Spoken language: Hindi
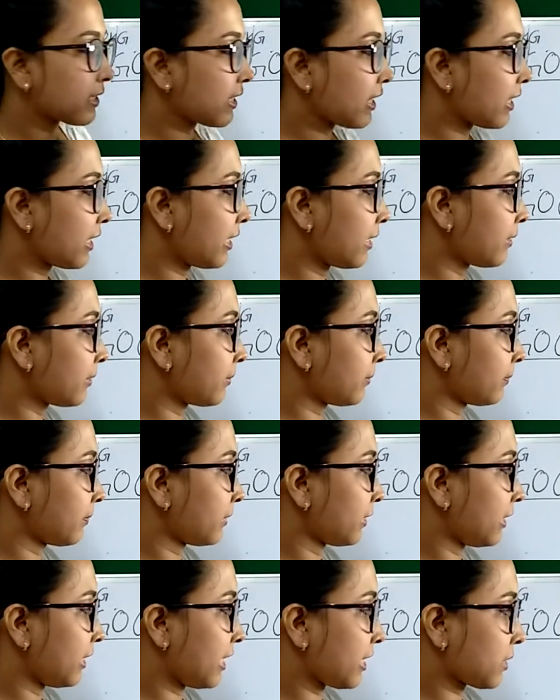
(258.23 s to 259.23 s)
क्या है
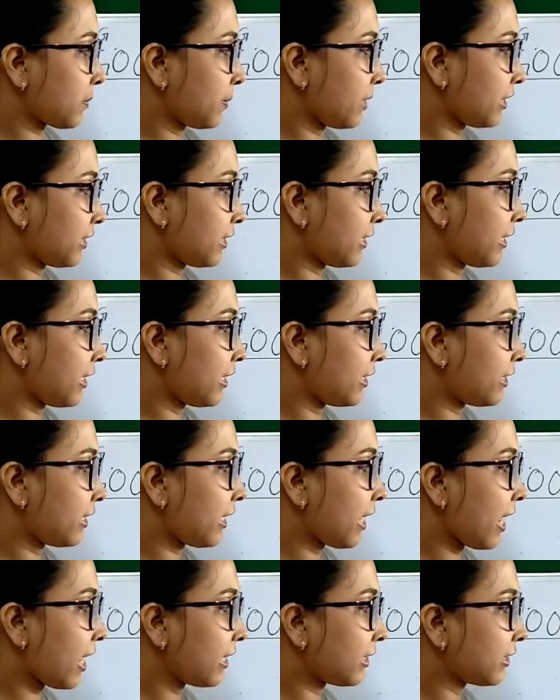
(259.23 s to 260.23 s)
रेस्पेक्ट द एल्डर
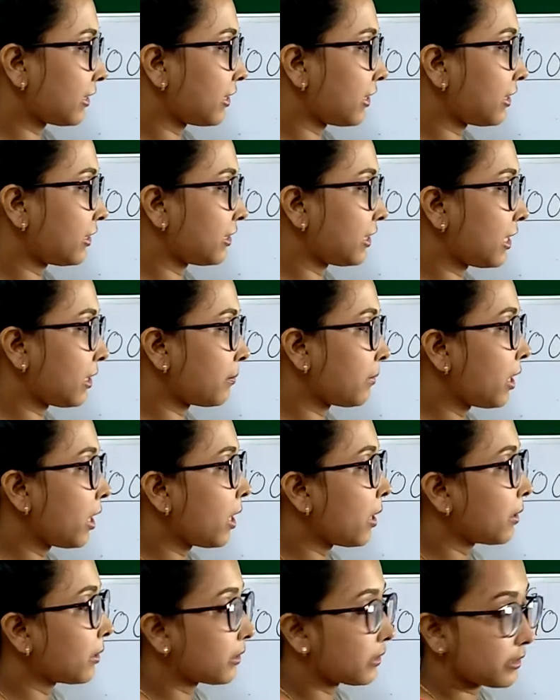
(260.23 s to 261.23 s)
एंड ग्रेट डेम
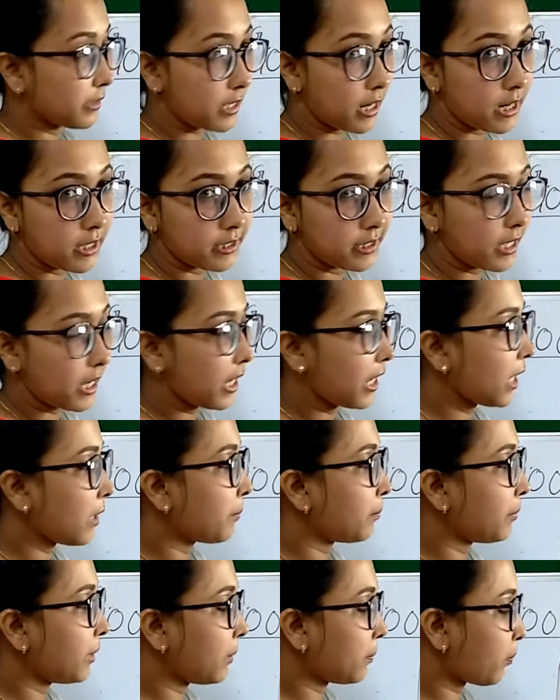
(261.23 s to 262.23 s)
थर्ड क्या है
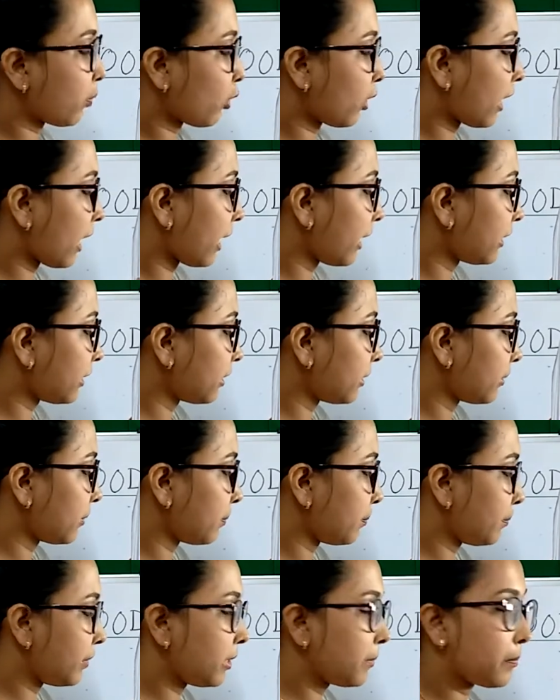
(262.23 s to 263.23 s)
बी पोलाइट
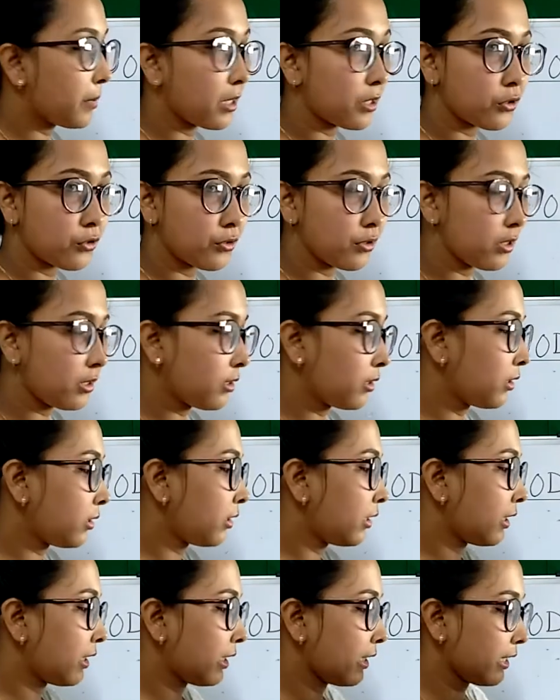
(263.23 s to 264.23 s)
बी पंक्चुअल
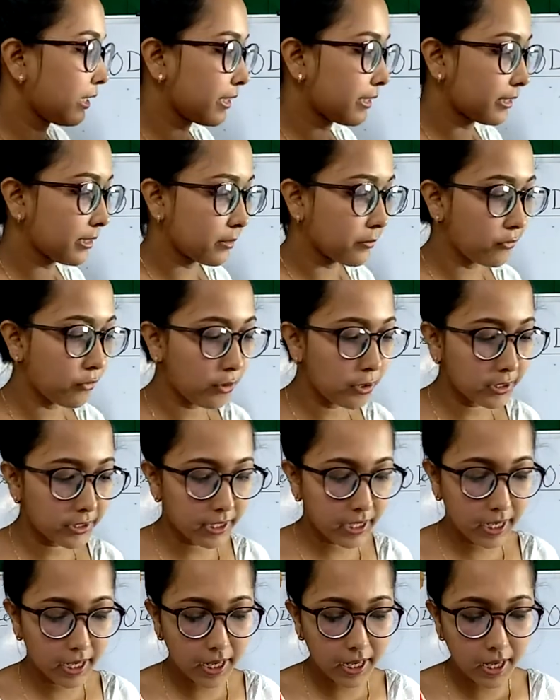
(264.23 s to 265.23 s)
फोर्थ क्या
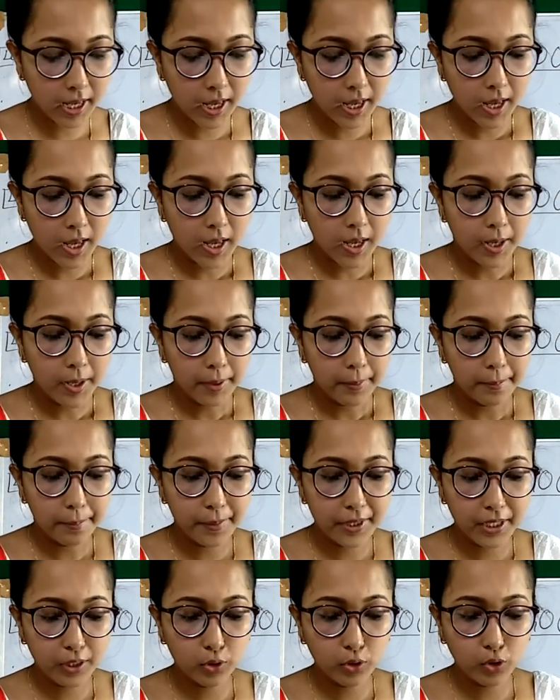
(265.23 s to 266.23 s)
है
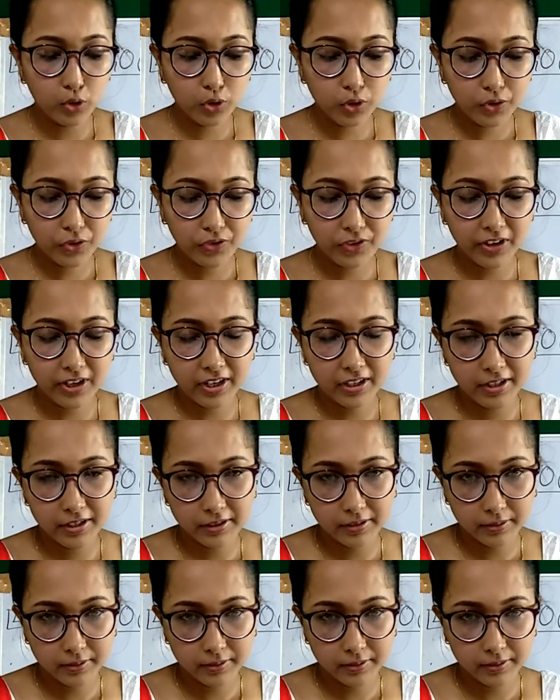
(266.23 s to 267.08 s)
बी गुड फेयरिंग